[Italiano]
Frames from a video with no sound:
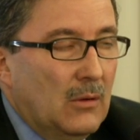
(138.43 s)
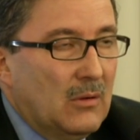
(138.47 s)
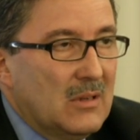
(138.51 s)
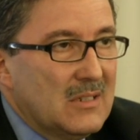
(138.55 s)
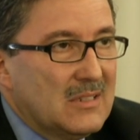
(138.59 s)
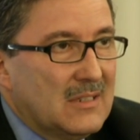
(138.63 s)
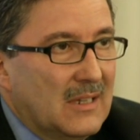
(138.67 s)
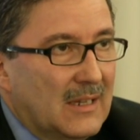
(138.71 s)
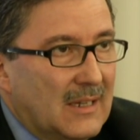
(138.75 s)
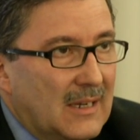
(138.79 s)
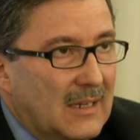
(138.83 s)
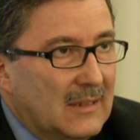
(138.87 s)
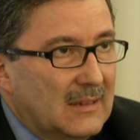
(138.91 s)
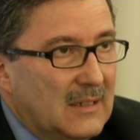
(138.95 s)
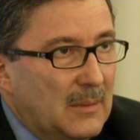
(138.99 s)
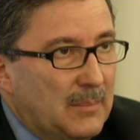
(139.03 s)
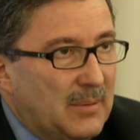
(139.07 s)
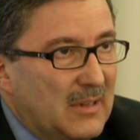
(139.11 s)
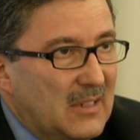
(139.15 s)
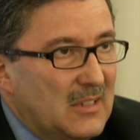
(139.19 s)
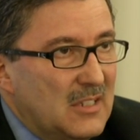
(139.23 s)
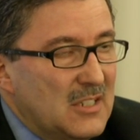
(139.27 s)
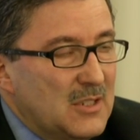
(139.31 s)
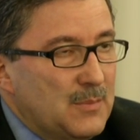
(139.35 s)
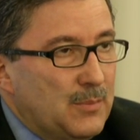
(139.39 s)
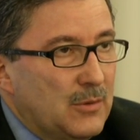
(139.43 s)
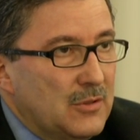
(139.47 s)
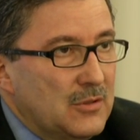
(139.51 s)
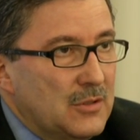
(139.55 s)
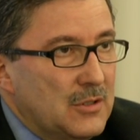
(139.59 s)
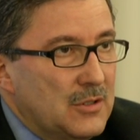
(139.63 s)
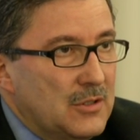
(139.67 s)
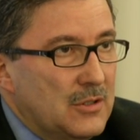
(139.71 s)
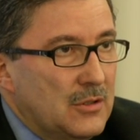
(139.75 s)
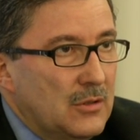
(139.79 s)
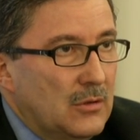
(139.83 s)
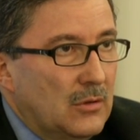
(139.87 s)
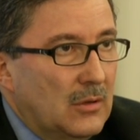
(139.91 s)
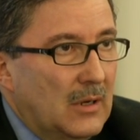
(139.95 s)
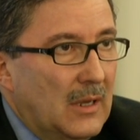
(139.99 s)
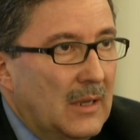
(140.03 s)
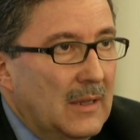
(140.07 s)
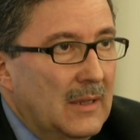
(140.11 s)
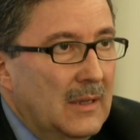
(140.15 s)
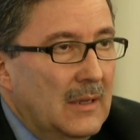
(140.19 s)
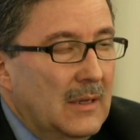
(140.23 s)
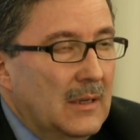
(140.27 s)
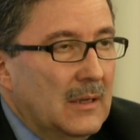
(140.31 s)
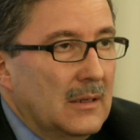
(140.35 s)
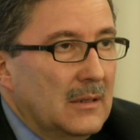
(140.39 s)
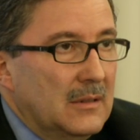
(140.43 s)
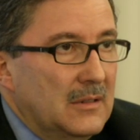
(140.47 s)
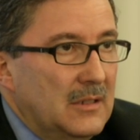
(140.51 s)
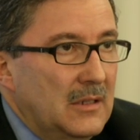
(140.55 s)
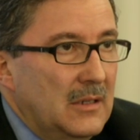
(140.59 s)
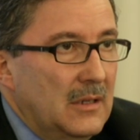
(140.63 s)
questa grande predisposizione eh,